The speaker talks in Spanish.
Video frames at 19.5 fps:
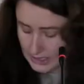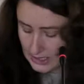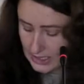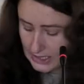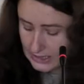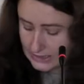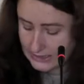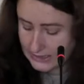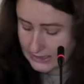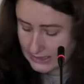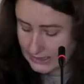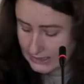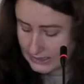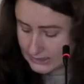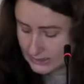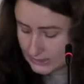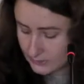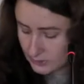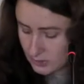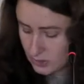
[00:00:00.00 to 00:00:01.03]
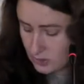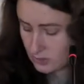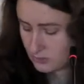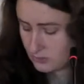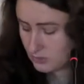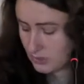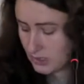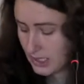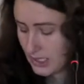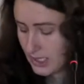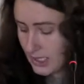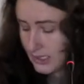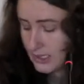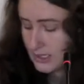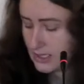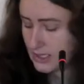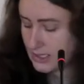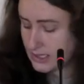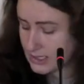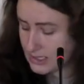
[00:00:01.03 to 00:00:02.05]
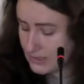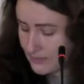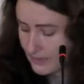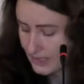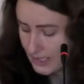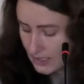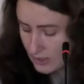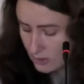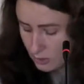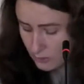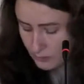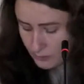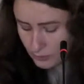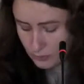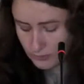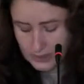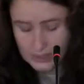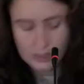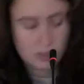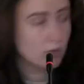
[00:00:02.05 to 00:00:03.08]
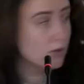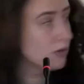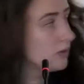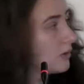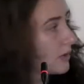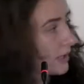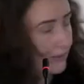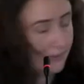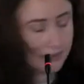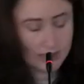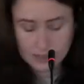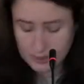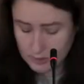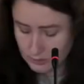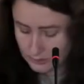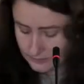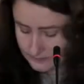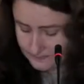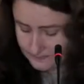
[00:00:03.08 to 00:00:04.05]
alternativos, como Galar, Archipiélago, Público o Rebelión.